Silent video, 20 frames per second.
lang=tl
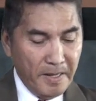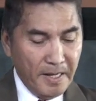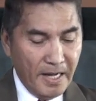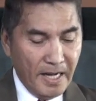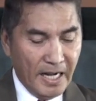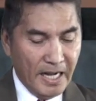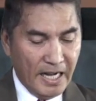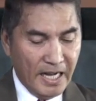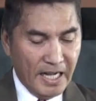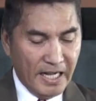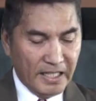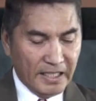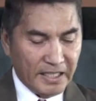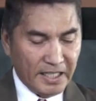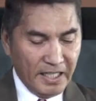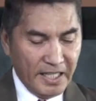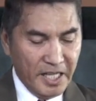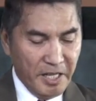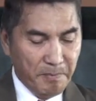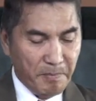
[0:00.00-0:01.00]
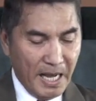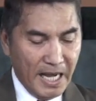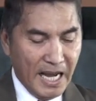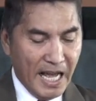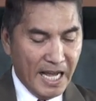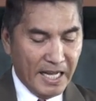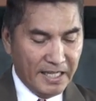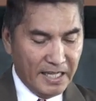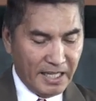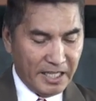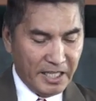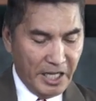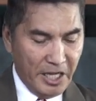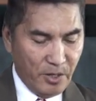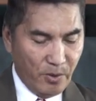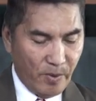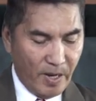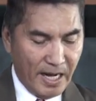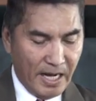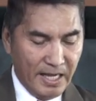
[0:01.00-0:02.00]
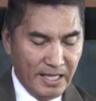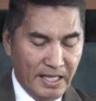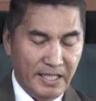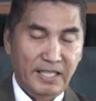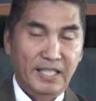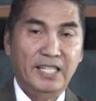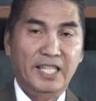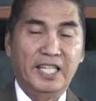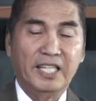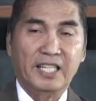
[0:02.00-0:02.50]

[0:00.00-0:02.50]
uh, himala na ginawa ni